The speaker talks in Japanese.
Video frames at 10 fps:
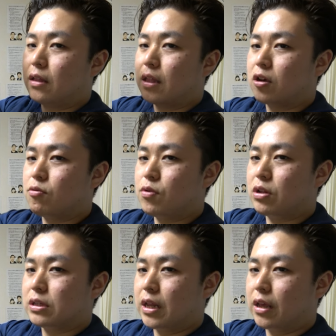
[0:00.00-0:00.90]
手首を
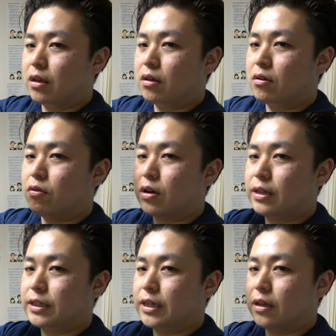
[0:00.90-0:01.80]
ですね、こういう
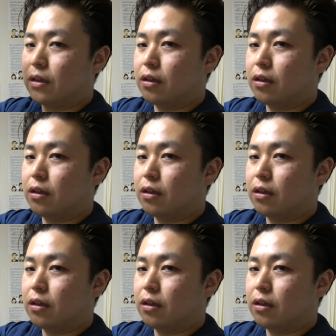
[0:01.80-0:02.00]
感じ。